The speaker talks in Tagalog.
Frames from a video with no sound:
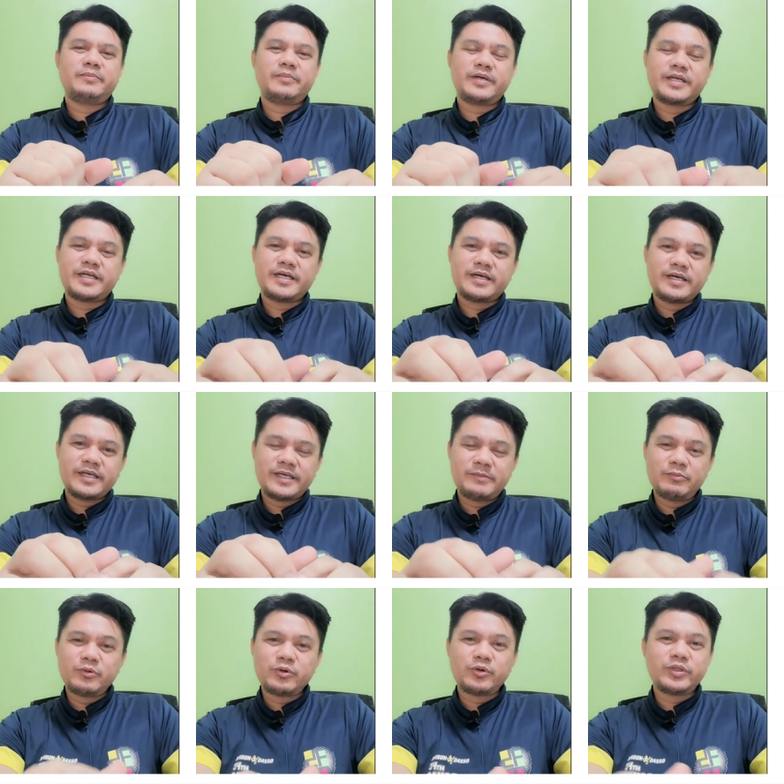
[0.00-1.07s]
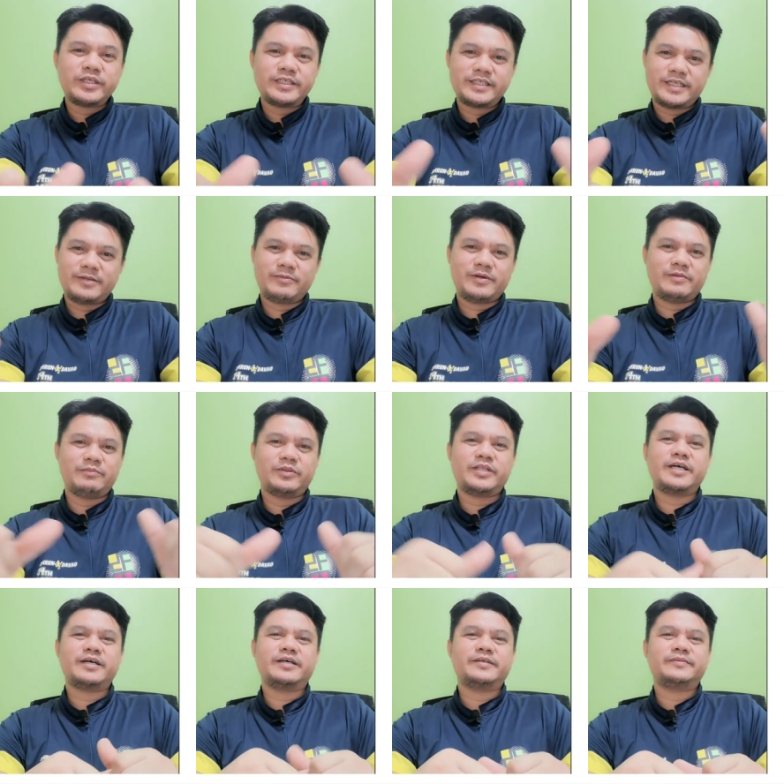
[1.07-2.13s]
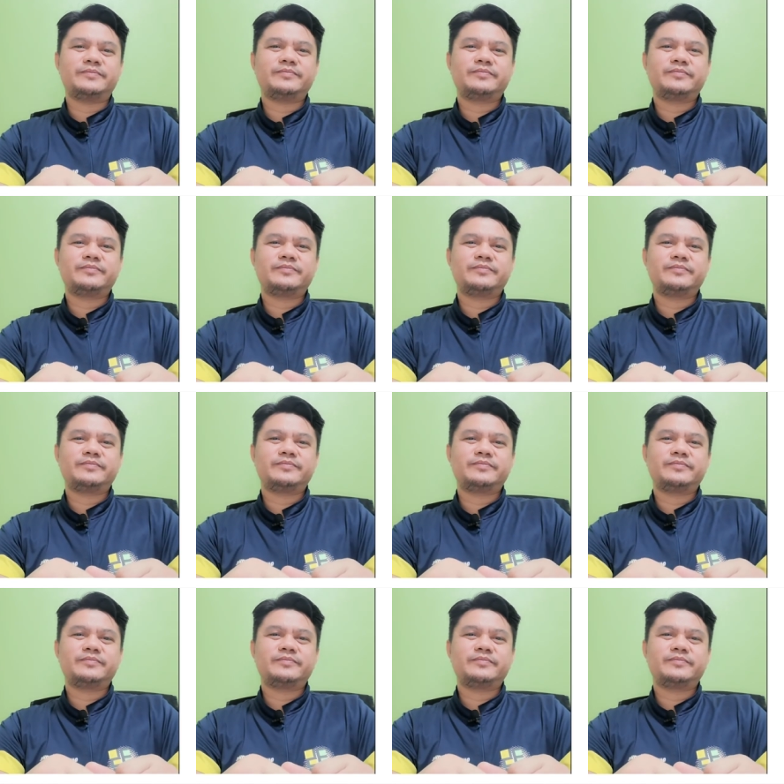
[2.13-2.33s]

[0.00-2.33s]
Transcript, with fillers: para himuon ni siya ng mga butang.